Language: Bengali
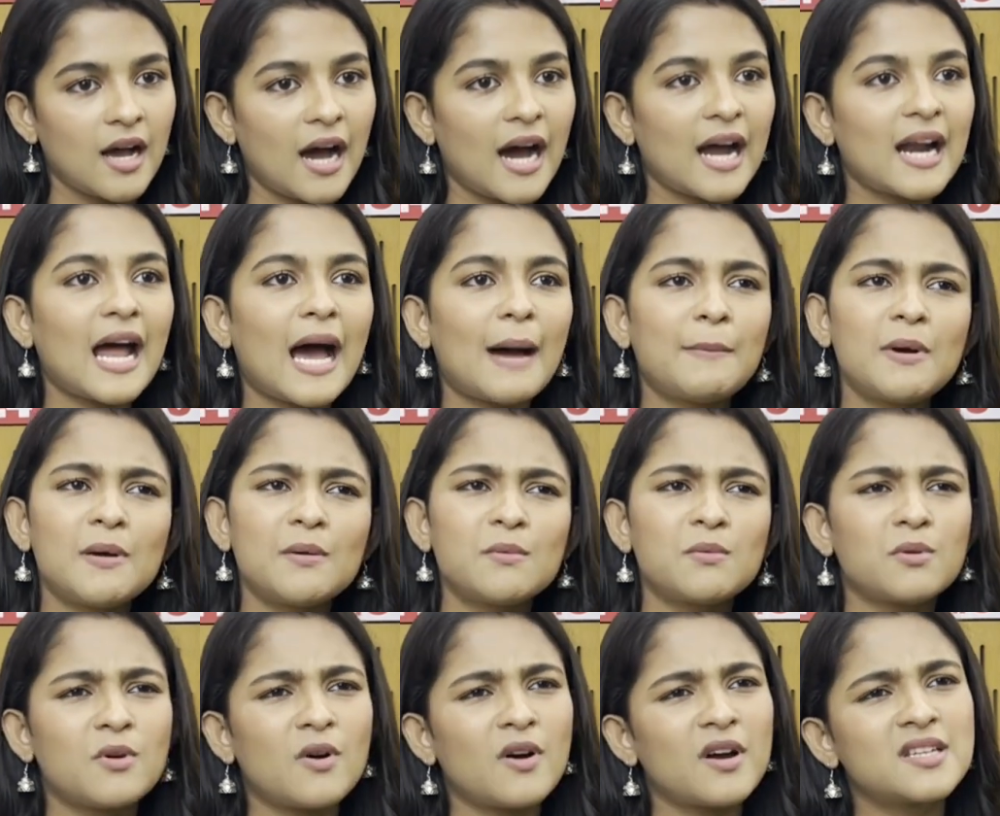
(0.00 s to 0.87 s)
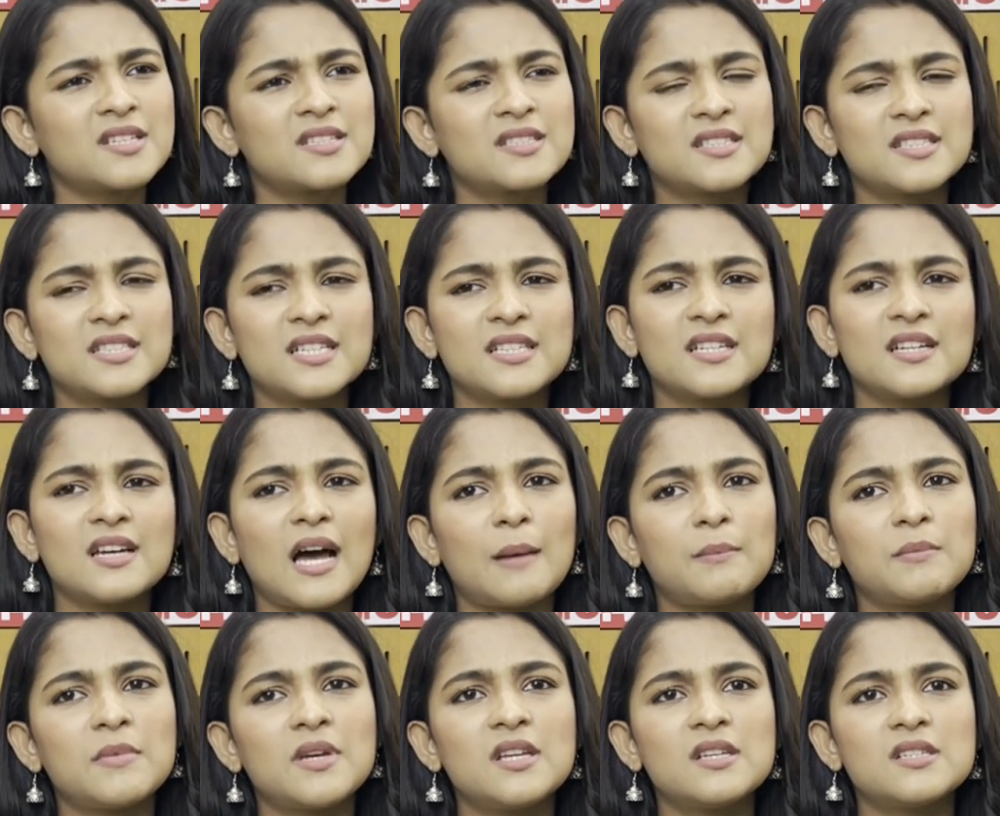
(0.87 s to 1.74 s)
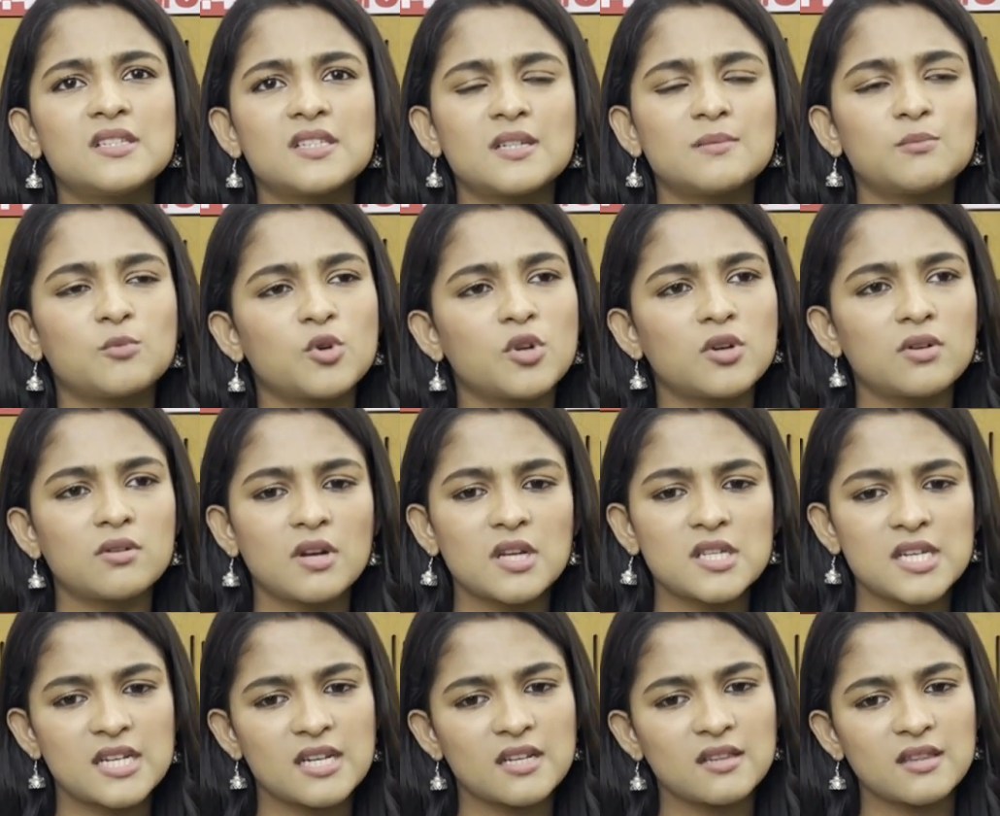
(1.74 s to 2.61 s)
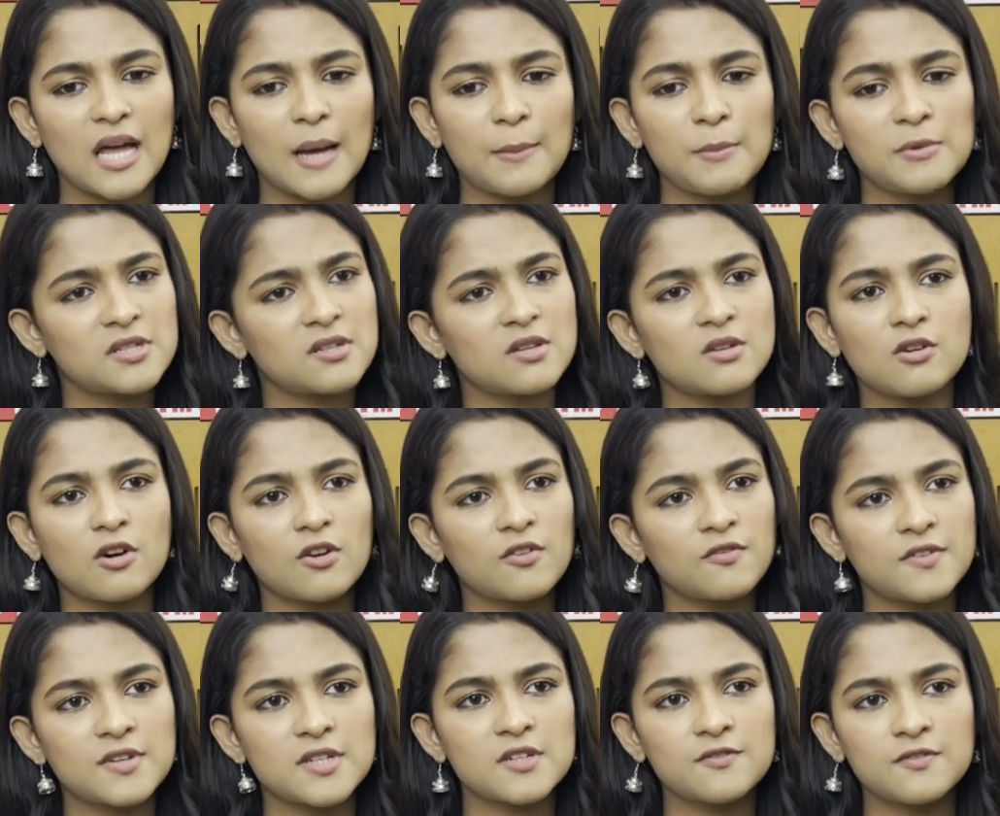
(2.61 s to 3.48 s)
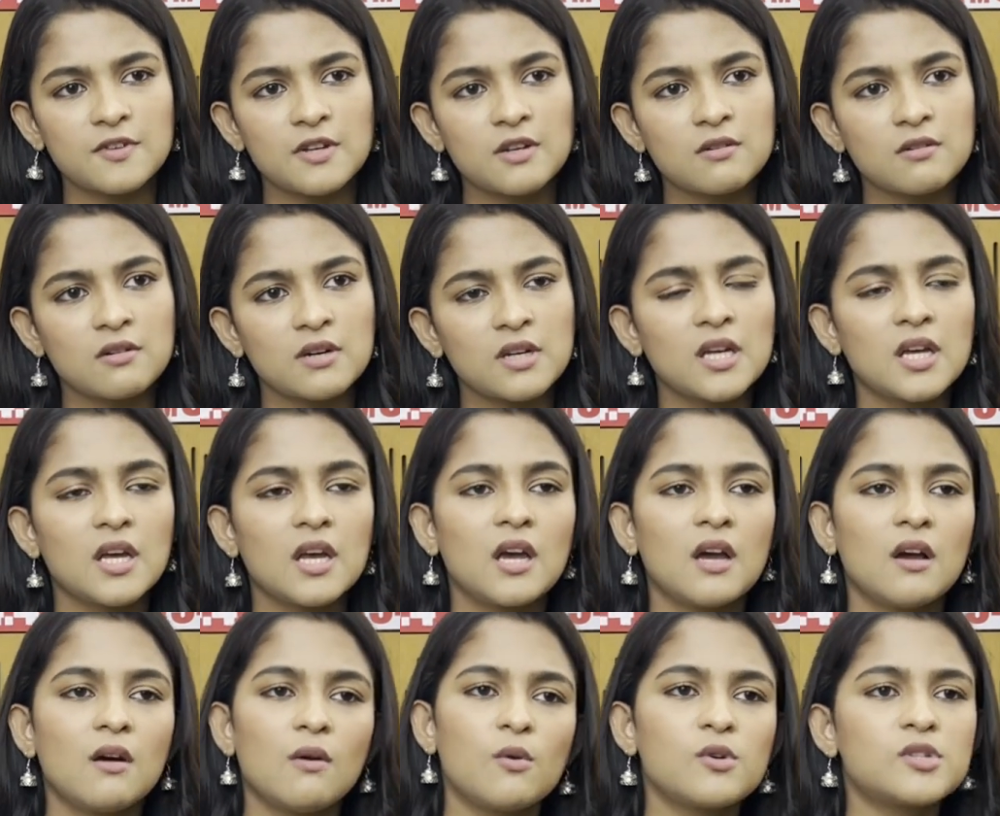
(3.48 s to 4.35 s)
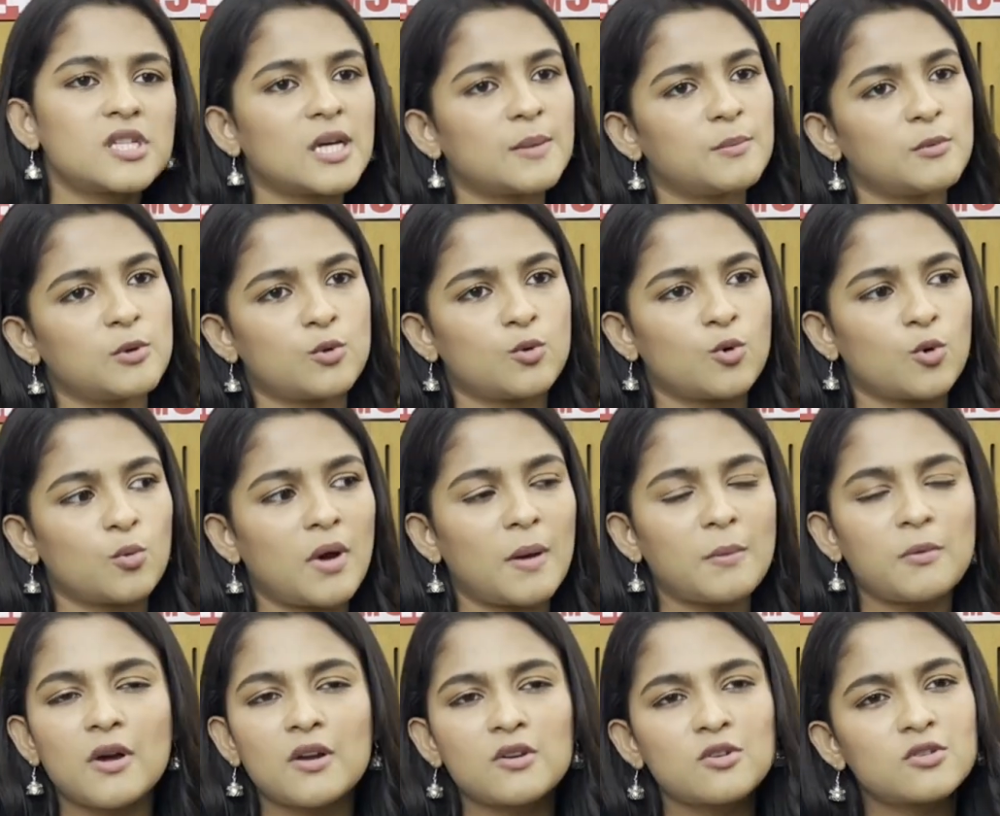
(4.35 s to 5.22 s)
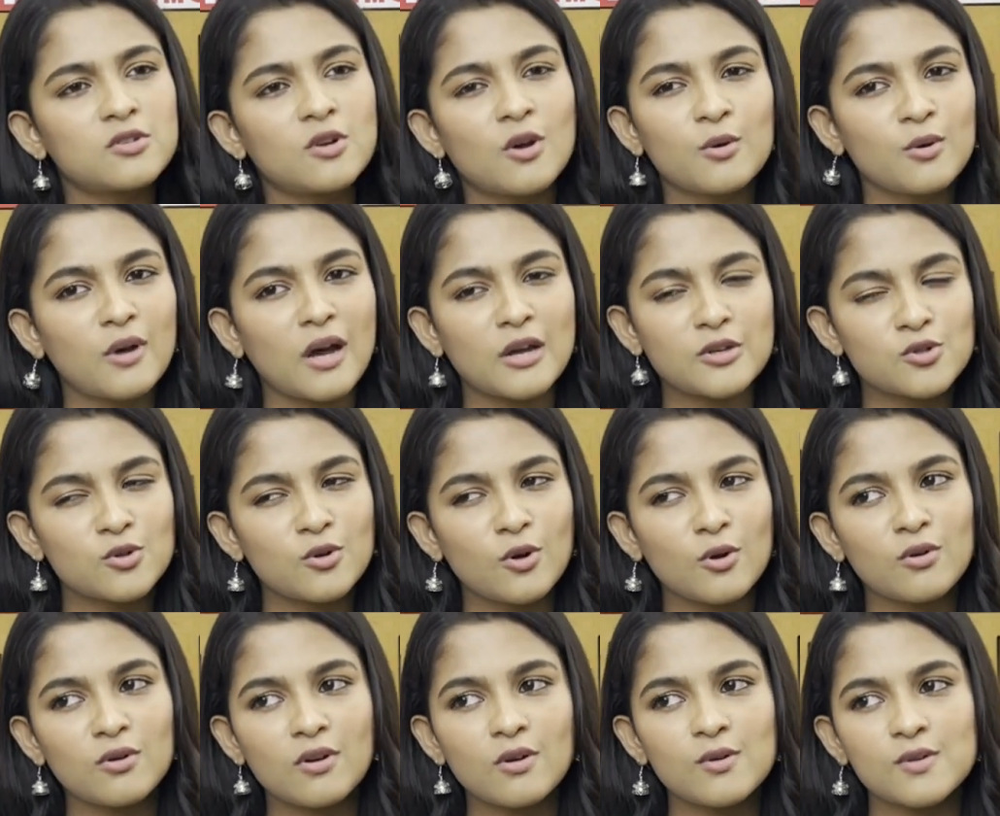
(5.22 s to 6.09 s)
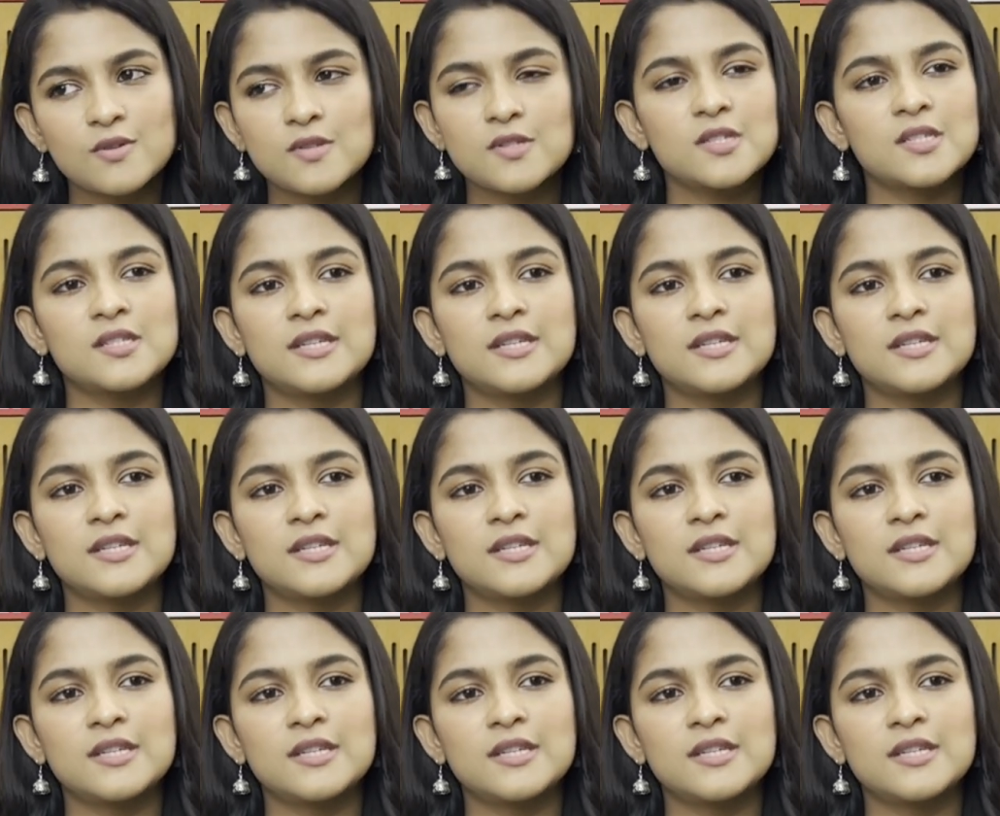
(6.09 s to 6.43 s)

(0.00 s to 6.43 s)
আর আমার ভয় যেটা আমি যেটা মনে করি যেটা আমি যেটাতে কনফিডেন্ট ফিল করি ওটাই আমি করবো আমি আসলে আসলে অন্য কারো ডিসিশন